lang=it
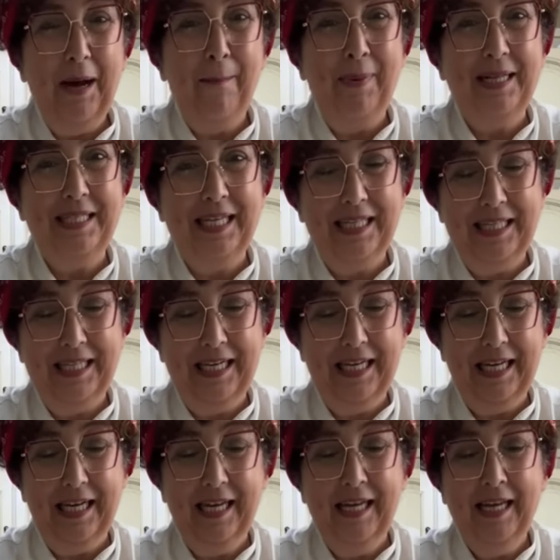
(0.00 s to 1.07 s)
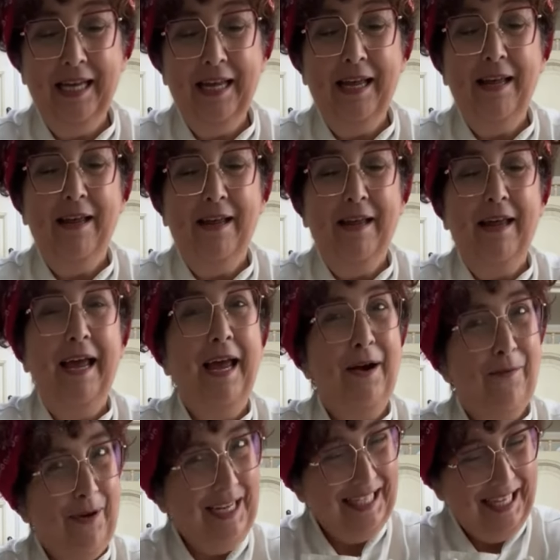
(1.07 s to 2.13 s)
pezzettini e
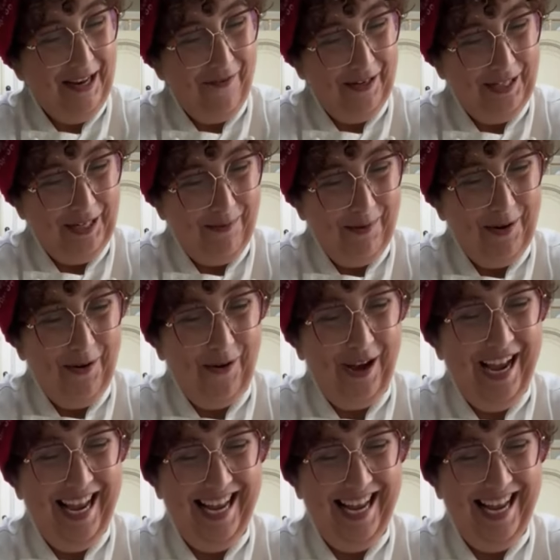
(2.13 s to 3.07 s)
questi li facciamo noi